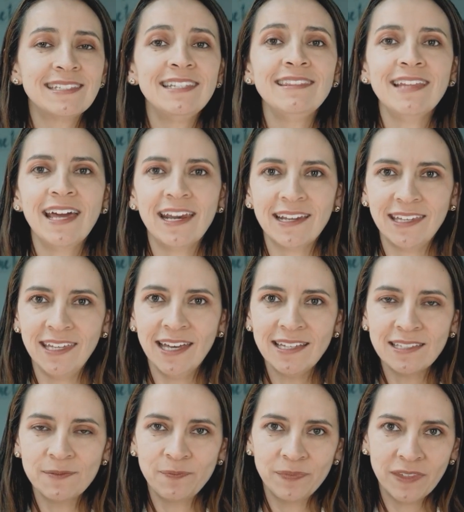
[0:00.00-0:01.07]

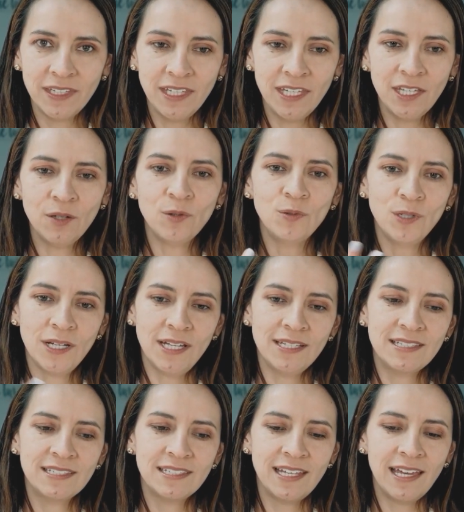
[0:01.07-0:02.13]
sinergias y
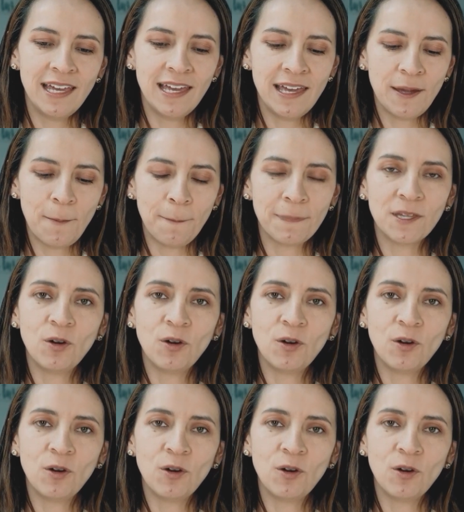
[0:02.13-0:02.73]
unas em,